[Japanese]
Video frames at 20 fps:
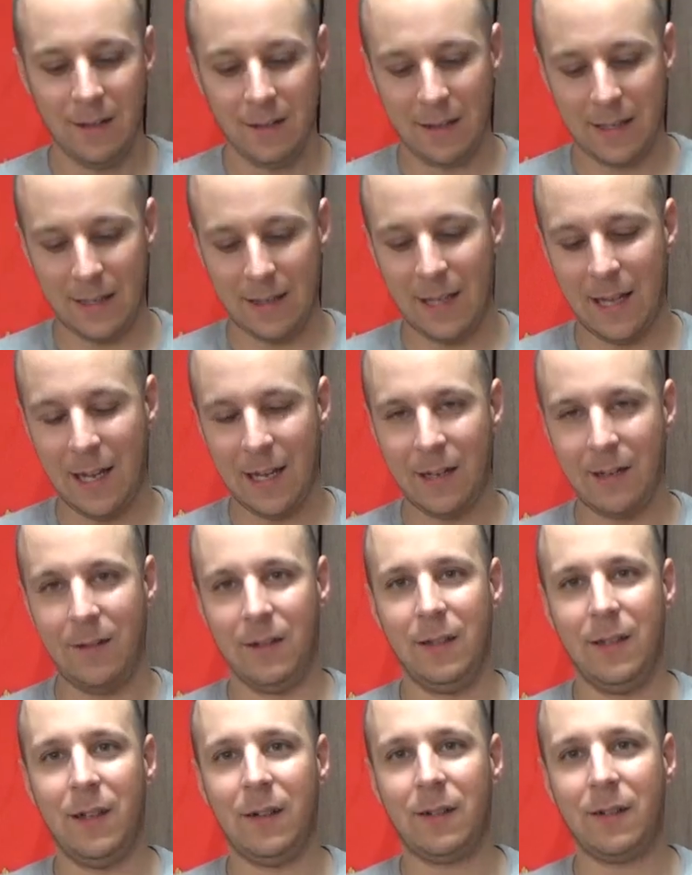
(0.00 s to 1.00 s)
硬い
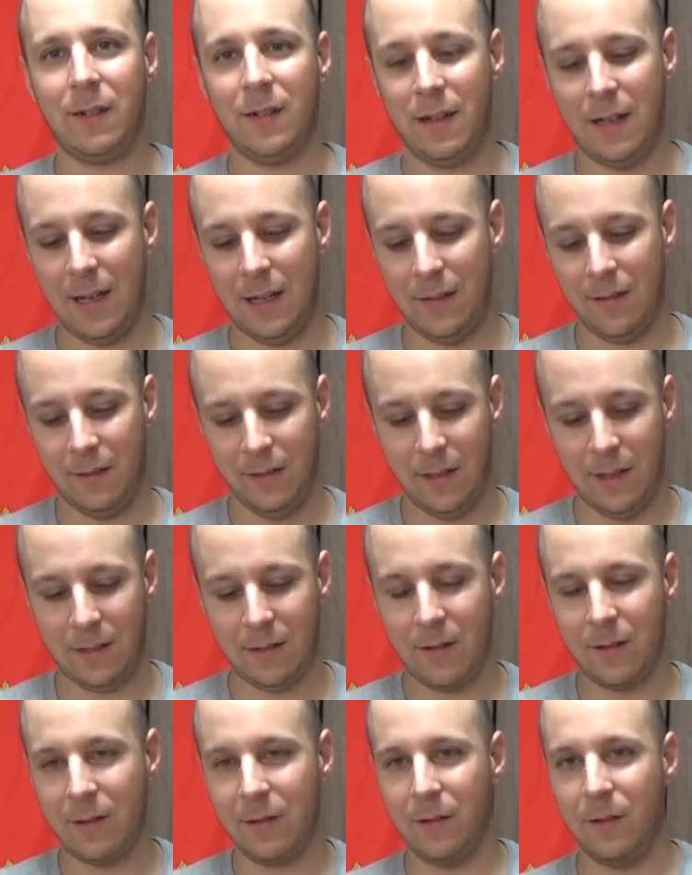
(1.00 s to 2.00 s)
のな、えーと、
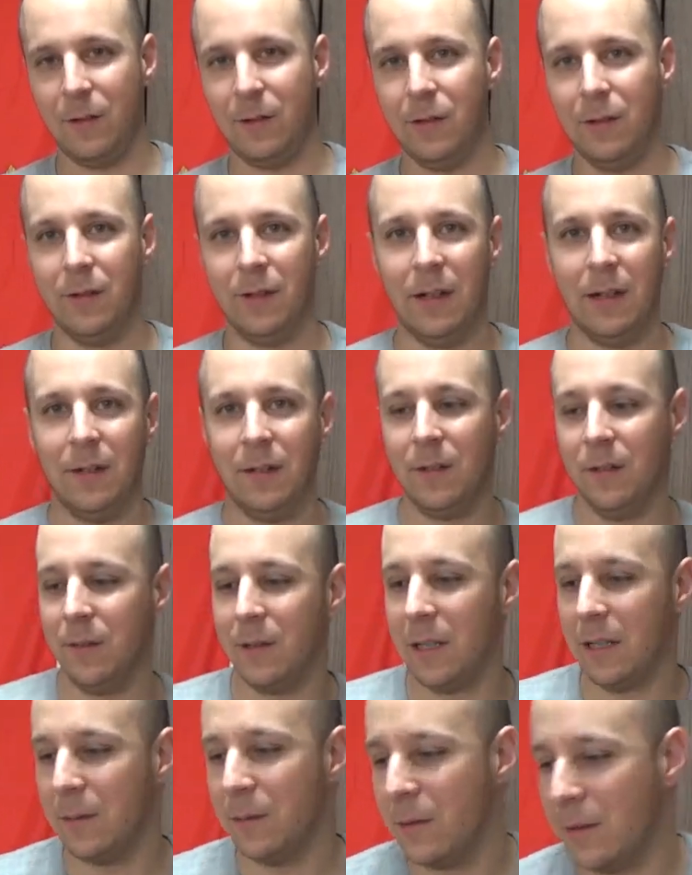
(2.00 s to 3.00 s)
ナックルの方は
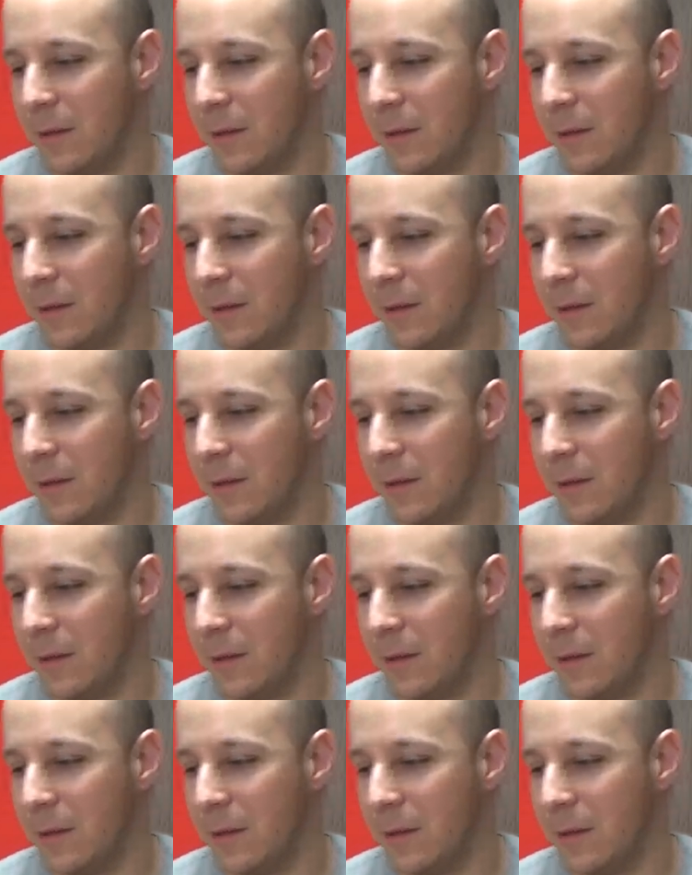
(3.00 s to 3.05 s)
いる